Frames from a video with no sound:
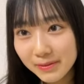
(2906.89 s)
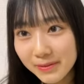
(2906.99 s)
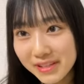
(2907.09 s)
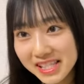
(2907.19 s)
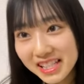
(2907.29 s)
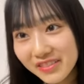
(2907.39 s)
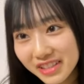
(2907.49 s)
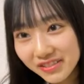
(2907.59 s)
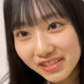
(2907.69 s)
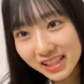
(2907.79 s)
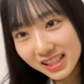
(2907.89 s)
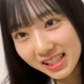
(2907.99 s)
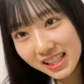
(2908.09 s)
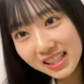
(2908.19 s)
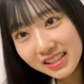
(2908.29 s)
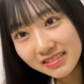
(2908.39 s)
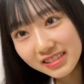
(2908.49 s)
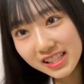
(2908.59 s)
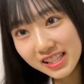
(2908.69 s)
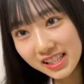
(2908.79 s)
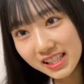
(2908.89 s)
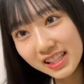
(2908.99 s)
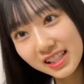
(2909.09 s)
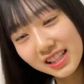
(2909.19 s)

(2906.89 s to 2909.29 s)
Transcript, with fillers: 今めっちゃ画面に向かって叫んでる嬉しい